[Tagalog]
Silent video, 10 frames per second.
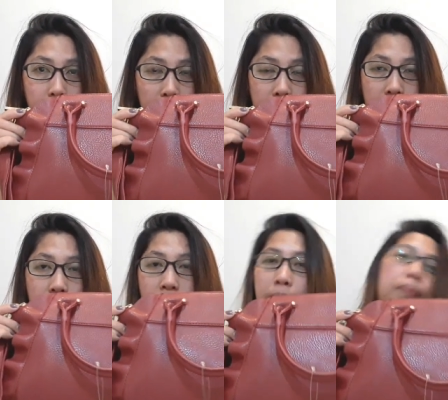
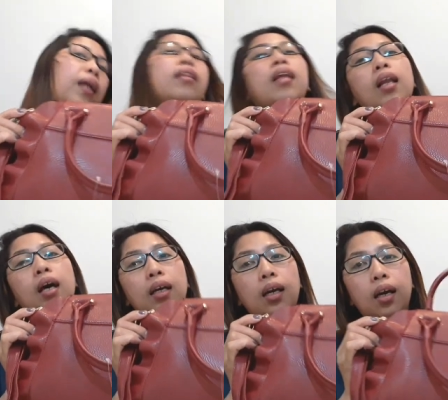Matibay.
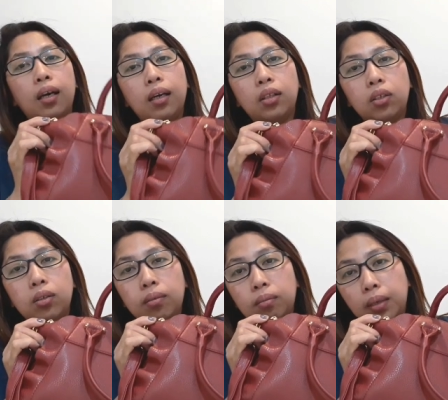Pandalaga. Ito
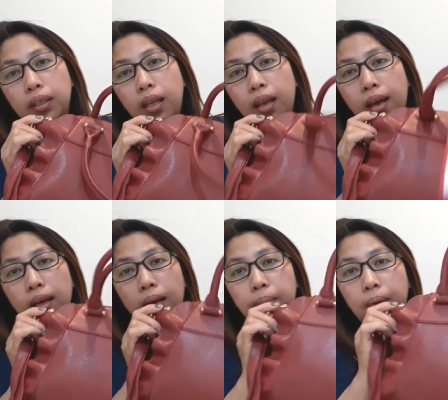yung
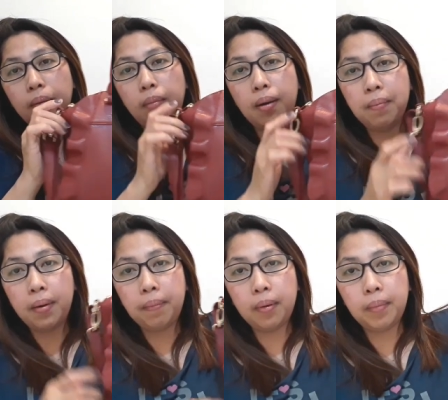pandalaga pang
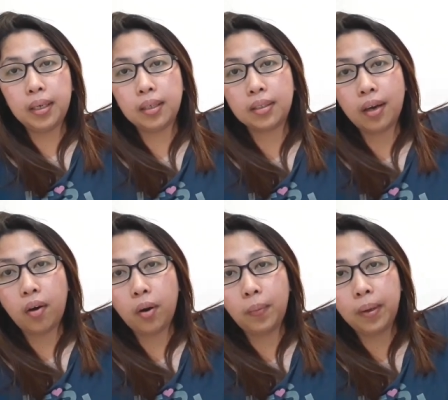mama, pang may
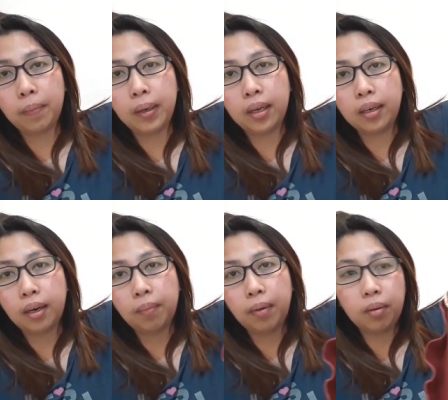asawa, pang may
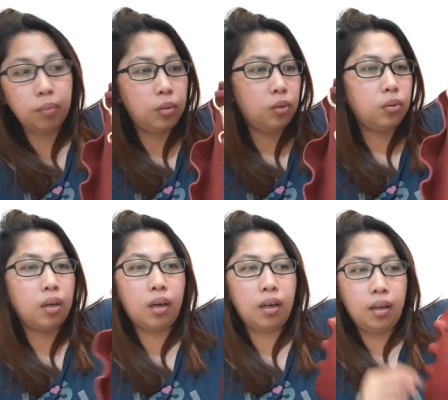anak, pang
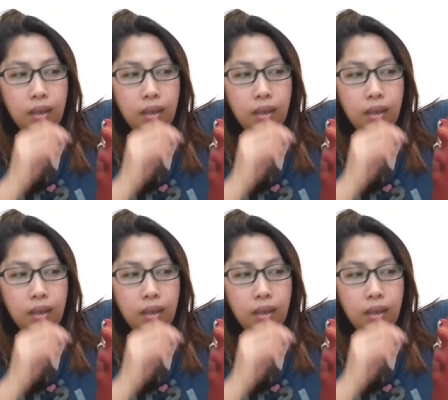byuda.